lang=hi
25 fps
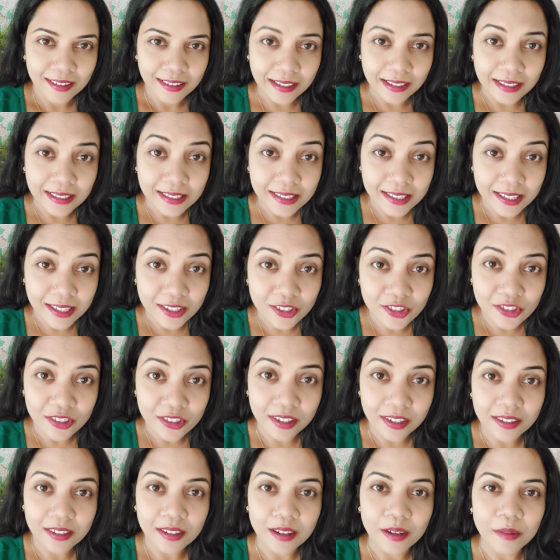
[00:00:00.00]
इसी
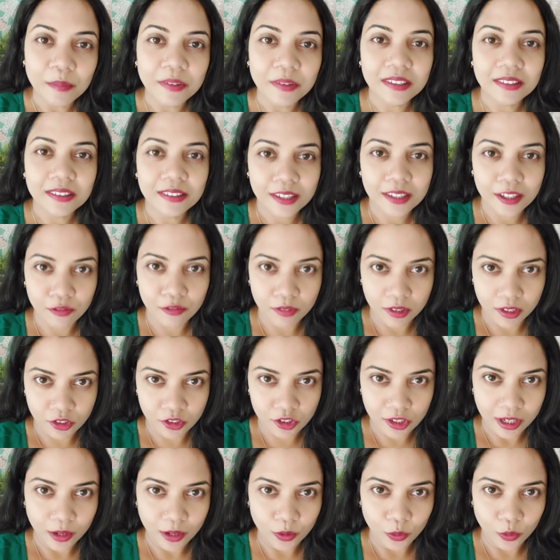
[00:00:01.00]
क्षण अमृत की
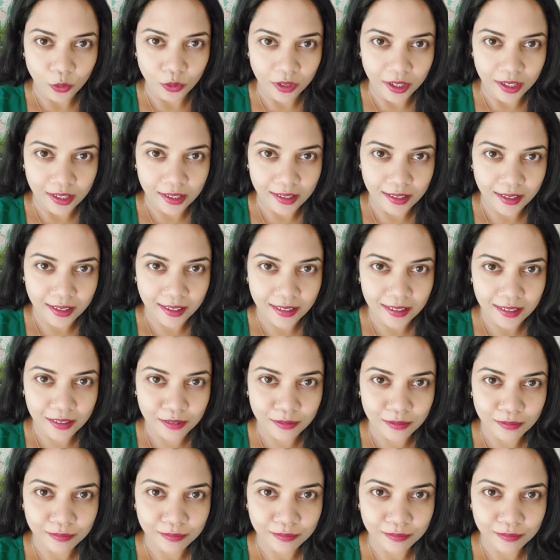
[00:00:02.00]
वर्षा हो रही है